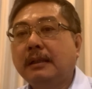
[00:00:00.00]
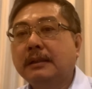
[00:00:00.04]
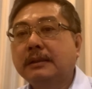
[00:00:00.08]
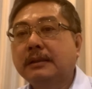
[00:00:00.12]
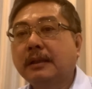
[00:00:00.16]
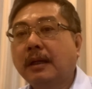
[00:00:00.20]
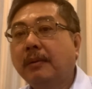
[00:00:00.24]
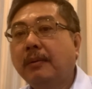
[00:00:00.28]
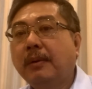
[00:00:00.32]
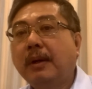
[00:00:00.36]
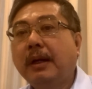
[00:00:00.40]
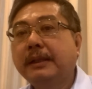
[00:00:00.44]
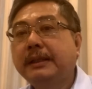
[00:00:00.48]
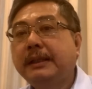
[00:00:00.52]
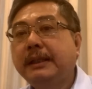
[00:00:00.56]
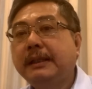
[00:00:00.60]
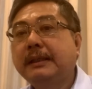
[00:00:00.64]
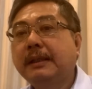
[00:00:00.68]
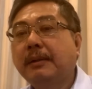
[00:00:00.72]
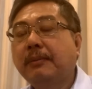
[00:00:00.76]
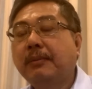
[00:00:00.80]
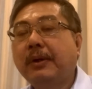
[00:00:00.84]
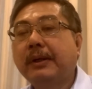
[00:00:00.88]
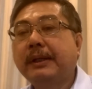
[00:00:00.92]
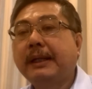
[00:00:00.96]
สวที่
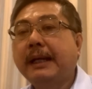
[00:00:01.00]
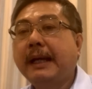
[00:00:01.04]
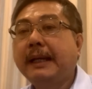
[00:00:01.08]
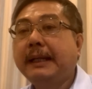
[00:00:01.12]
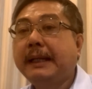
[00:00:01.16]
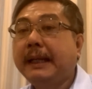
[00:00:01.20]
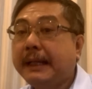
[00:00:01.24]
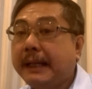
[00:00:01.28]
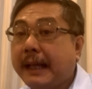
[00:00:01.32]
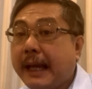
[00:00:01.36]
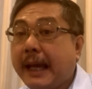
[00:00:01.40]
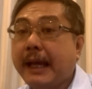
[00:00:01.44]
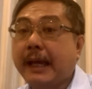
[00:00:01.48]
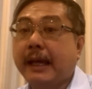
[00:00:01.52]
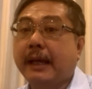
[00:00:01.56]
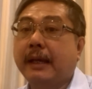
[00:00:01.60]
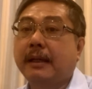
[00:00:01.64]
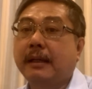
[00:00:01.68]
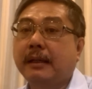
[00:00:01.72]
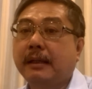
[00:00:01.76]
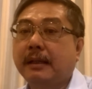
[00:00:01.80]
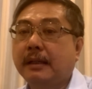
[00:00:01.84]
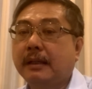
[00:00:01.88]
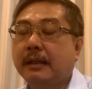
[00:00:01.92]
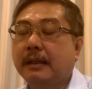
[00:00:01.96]
จะโหวตให้
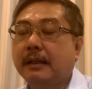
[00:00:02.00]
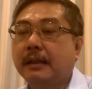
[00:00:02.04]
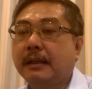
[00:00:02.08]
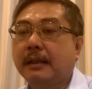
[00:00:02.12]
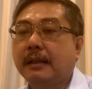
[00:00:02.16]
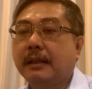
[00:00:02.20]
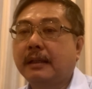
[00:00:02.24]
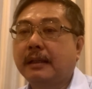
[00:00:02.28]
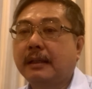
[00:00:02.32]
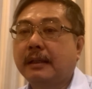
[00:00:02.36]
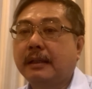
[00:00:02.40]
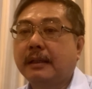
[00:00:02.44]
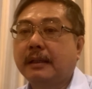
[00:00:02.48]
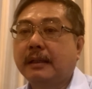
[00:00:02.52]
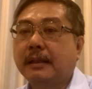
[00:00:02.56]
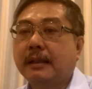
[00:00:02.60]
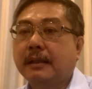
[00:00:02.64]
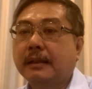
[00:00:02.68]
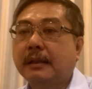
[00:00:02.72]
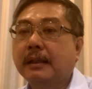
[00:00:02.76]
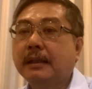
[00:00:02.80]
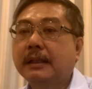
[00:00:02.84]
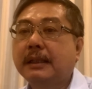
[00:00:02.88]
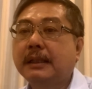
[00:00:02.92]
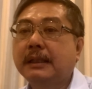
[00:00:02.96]

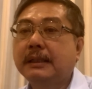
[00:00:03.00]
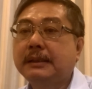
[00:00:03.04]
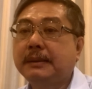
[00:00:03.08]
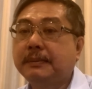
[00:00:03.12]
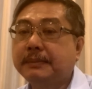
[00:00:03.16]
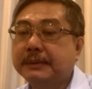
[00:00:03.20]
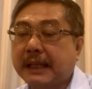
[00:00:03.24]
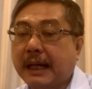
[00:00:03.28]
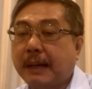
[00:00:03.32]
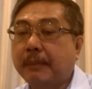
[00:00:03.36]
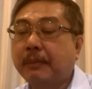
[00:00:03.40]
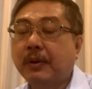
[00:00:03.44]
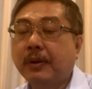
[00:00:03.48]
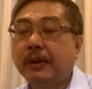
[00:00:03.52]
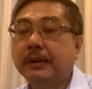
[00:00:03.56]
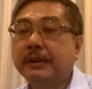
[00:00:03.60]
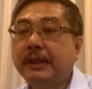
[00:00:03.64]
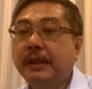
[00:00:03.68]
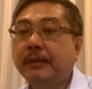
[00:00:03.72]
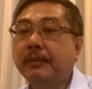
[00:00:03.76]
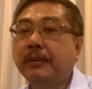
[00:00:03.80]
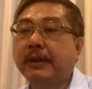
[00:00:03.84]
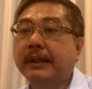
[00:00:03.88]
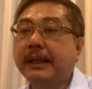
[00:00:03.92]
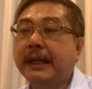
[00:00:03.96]
แน่ๆก็คือสิบสามคน
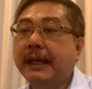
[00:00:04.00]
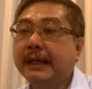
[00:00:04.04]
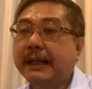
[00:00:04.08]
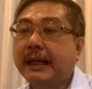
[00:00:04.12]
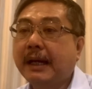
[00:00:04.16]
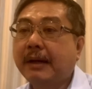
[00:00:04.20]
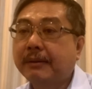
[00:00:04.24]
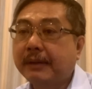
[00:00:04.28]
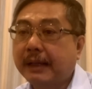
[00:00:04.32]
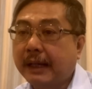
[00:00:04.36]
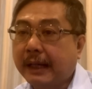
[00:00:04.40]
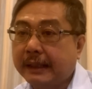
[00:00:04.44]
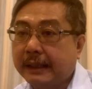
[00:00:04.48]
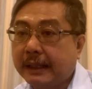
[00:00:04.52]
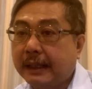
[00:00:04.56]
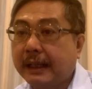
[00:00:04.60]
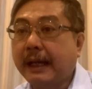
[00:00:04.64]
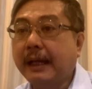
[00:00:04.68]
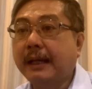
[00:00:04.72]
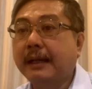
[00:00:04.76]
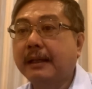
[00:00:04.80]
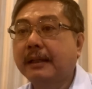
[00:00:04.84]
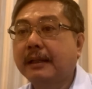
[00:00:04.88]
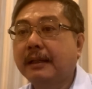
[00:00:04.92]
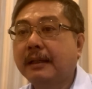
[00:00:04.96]
ที่โหวตให้ก้าวไกลนั่นแห
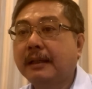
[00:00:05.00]
ละ